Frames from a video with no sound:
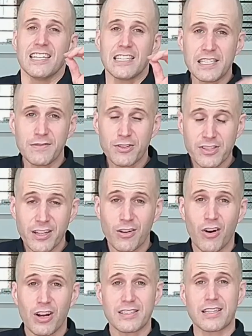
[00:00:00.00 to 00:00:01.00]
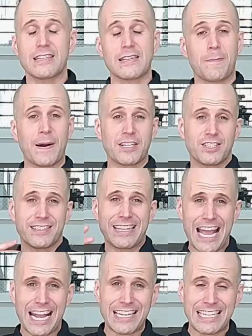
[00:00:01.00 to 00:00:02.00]
E se você gosta dessa parte
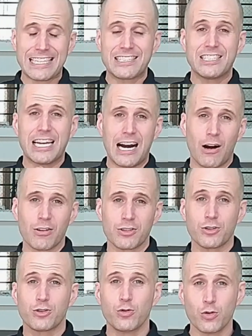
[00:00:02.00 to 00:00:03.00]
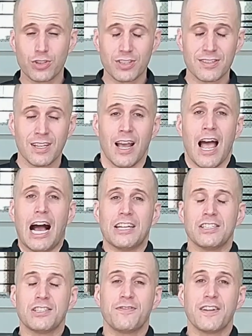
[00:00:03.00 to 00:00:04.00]
técnica de aula, de chutes, a
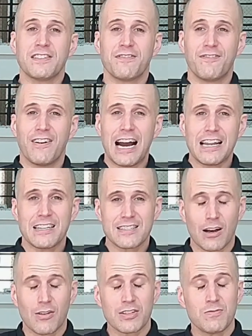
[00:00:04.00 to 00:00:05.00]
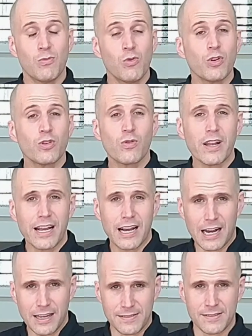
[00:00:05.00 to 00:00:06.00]
gente fez várias aulas muito
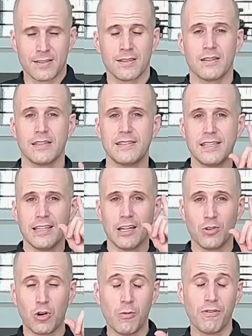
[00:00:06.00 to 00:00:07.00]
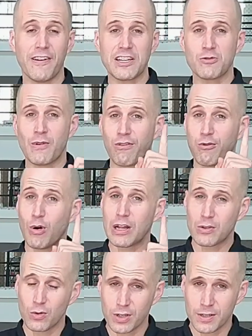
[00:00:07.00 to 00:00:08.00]
legais, ensinando como faz uma
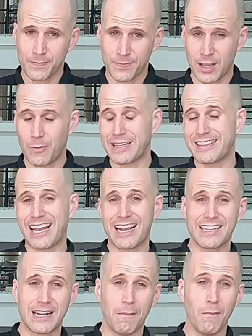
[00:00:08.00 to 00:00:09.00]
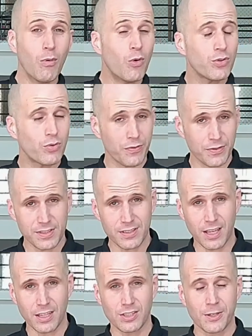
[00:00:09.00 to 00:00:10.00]
voadora, que é uma técnica muito
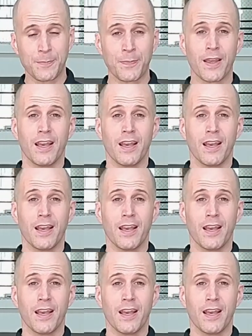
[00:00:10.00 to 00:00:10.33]
eficiente,